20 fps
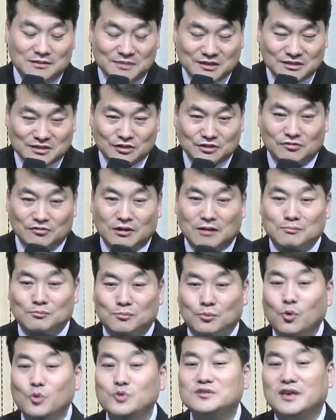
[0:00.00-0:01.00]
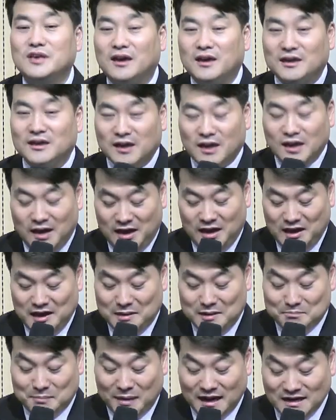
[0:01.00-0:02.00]
백성들과 모세에게
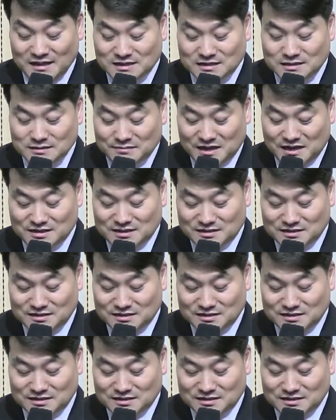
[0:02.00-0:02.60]
말씀하시는